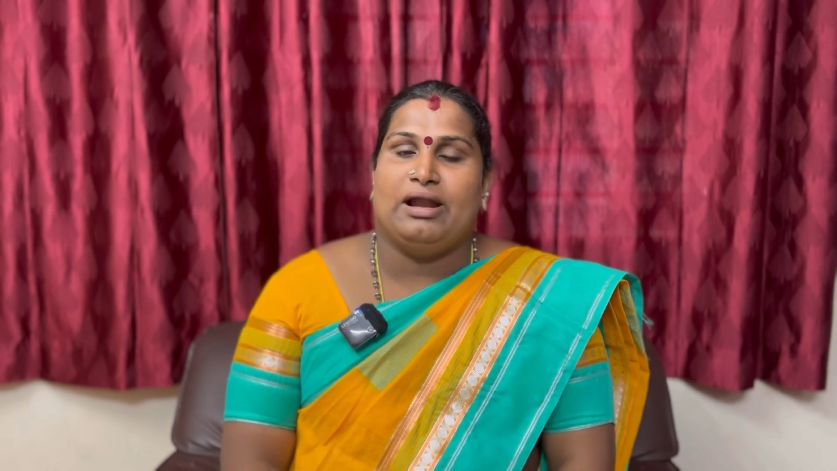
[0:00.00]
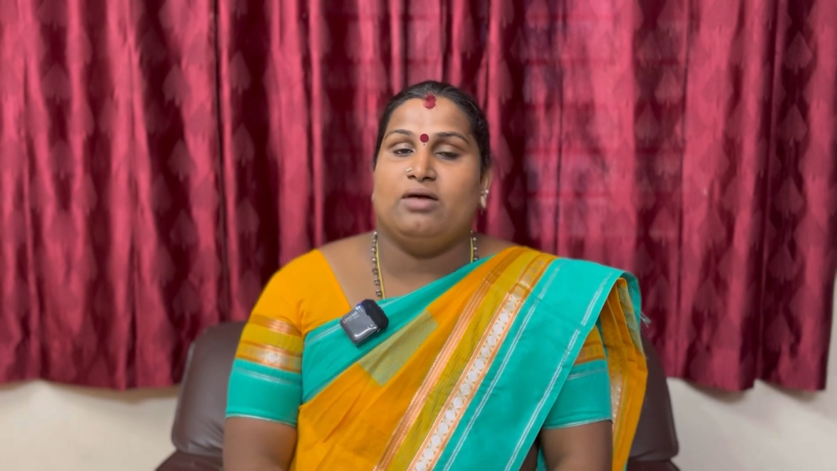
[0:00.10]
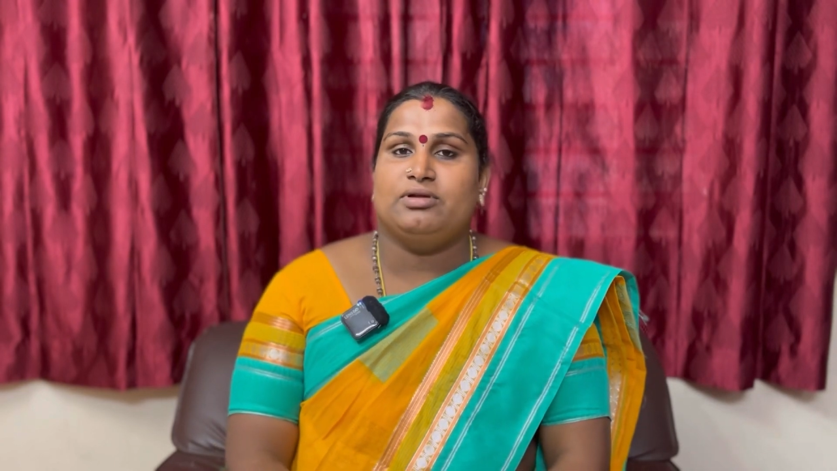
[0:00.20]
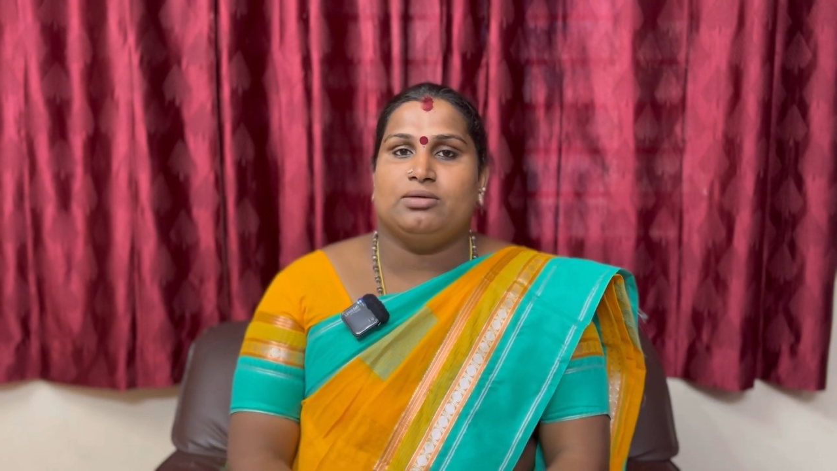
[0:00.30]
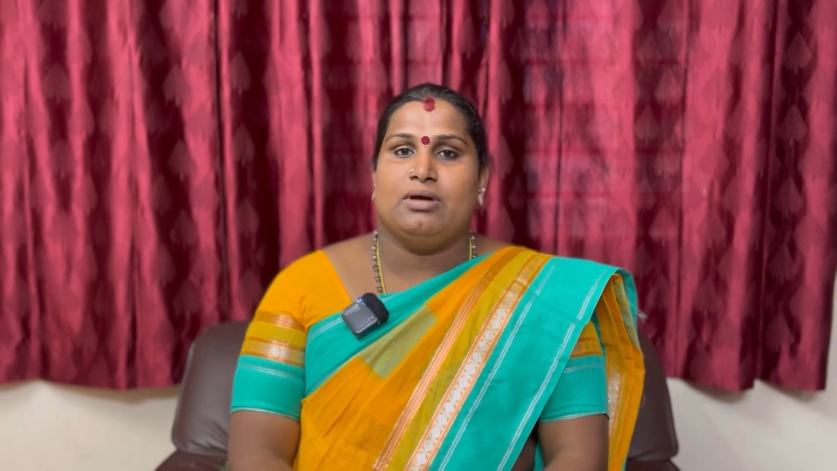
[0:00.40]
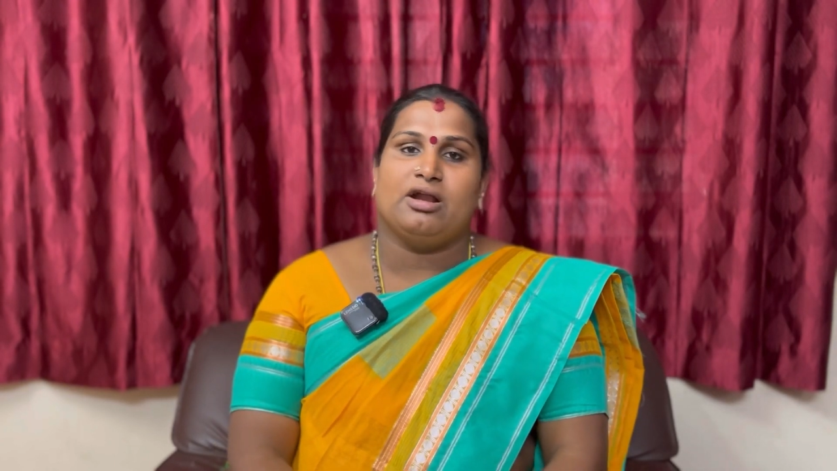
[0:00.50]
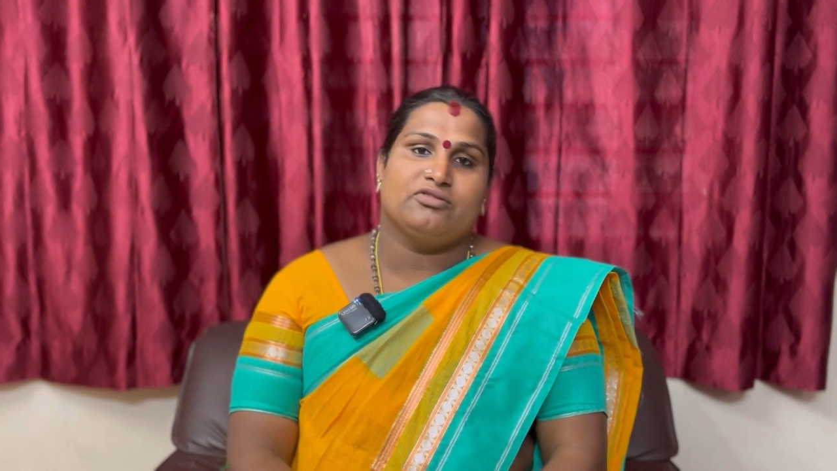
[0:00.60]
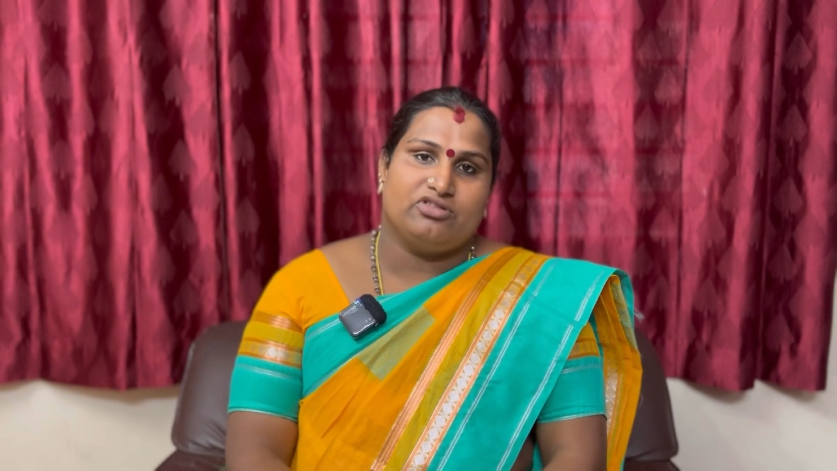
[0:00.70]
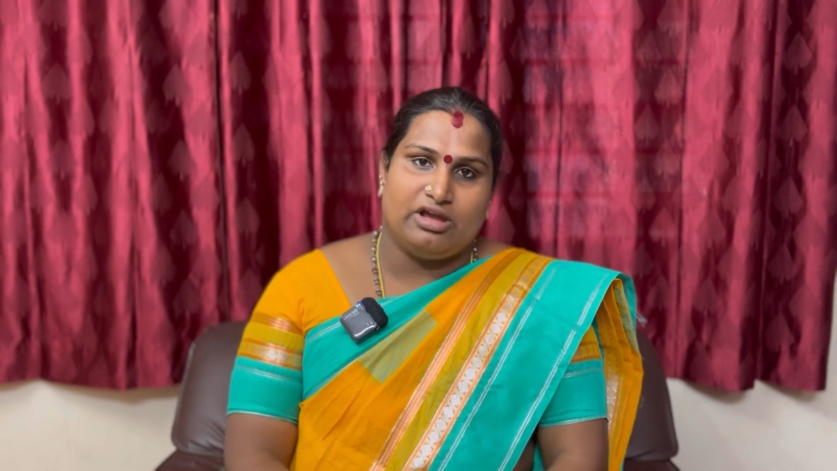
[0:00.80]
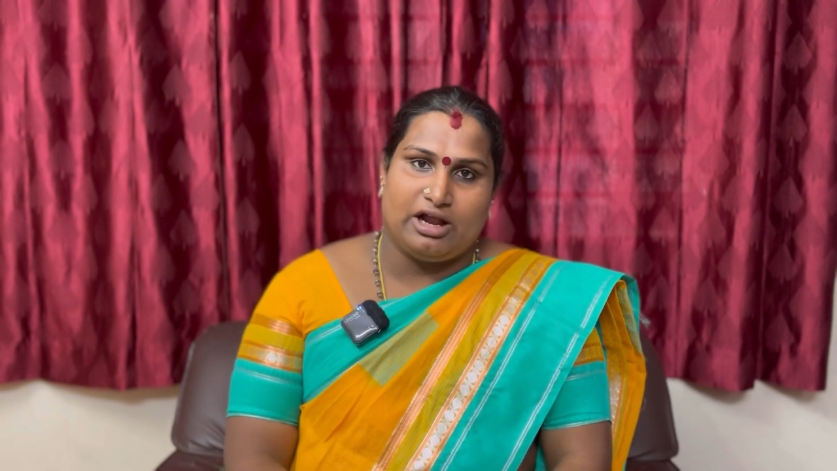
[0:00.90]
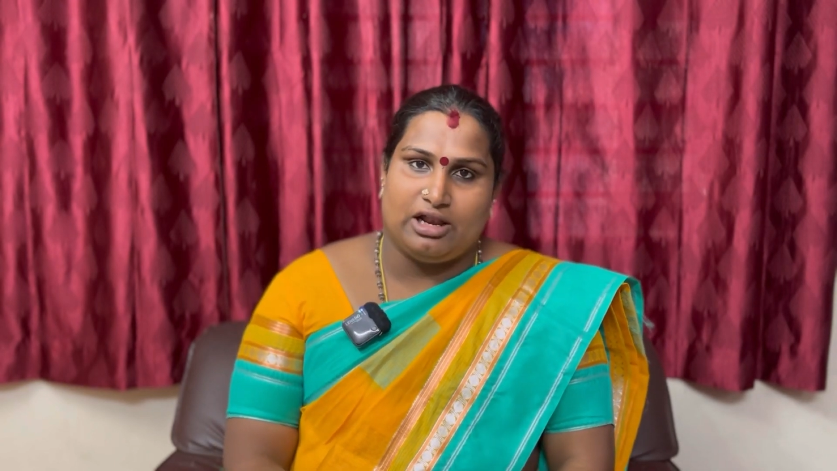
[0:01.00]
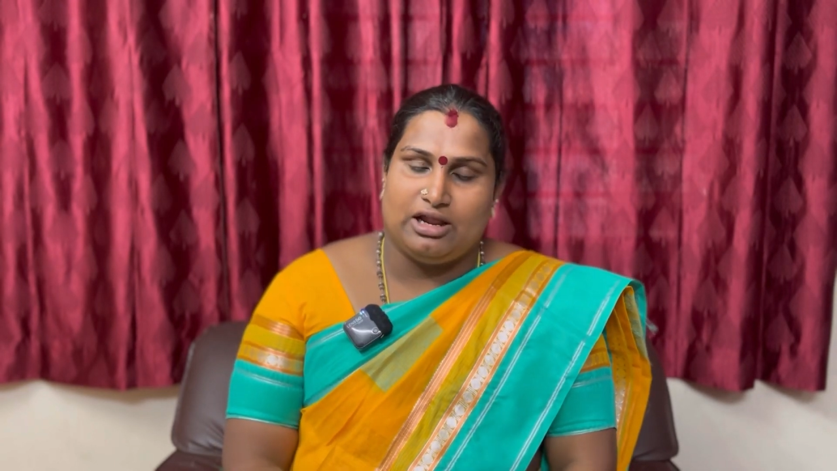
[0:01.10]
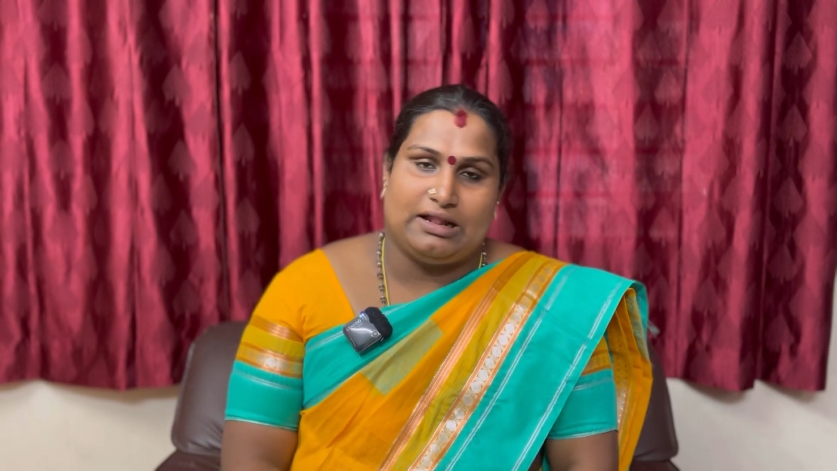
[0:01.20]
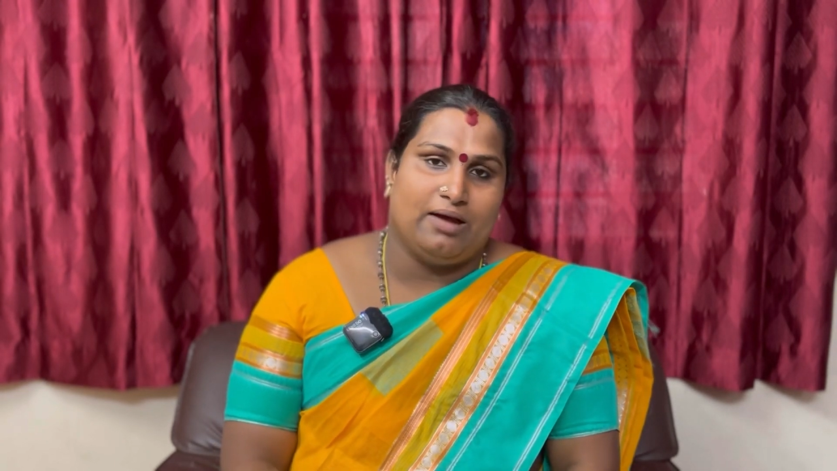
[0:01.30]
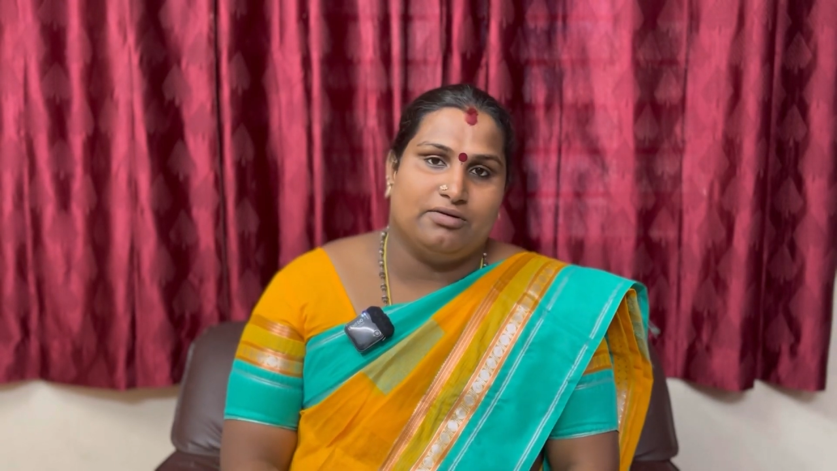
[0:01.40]
பலவிதமான விஷயங்கள்
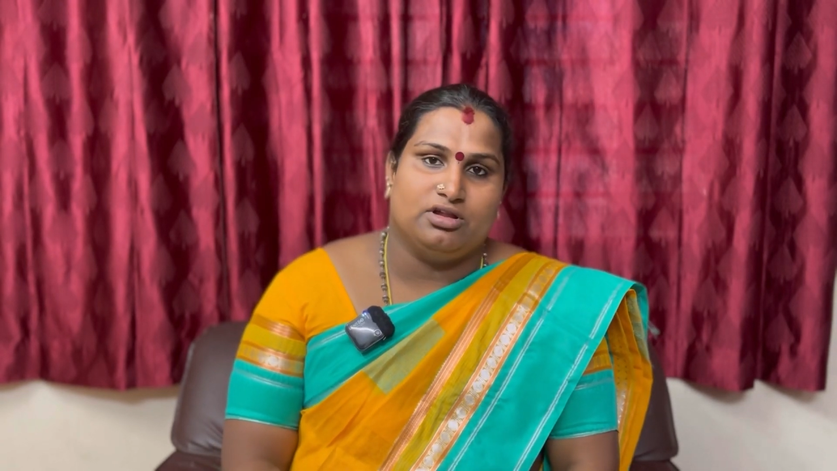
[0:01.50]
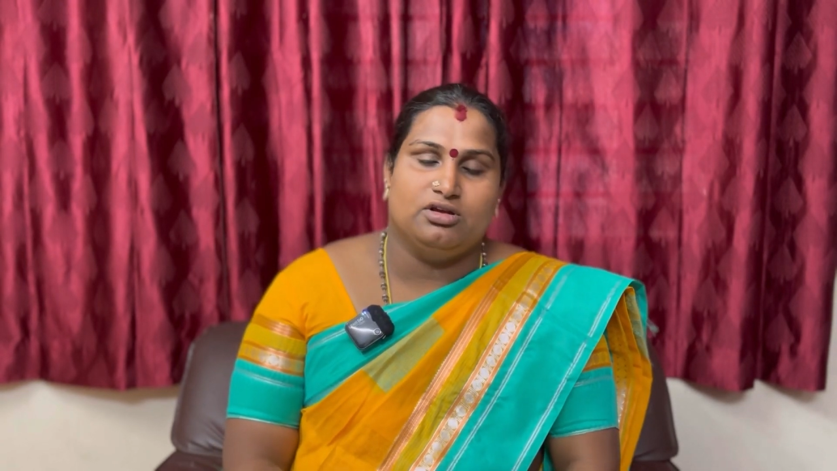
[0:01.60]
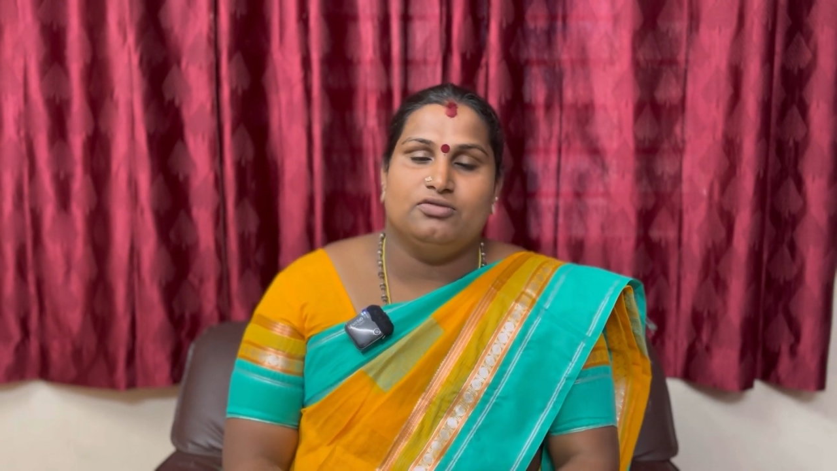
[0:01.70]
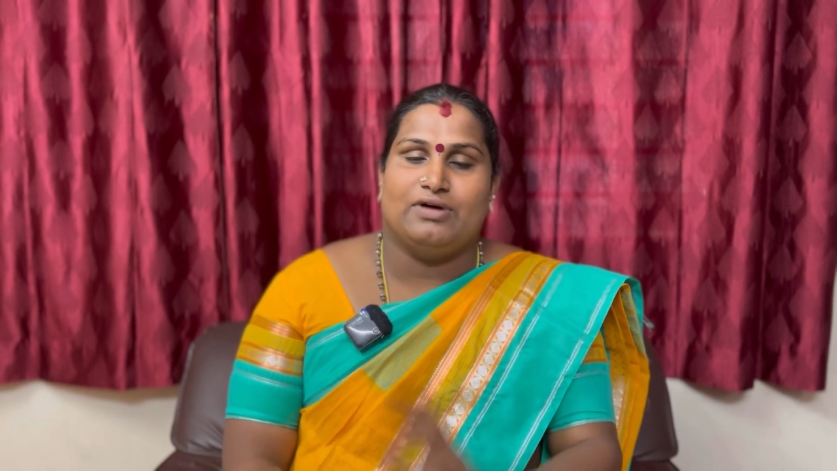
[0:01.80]
அதாவது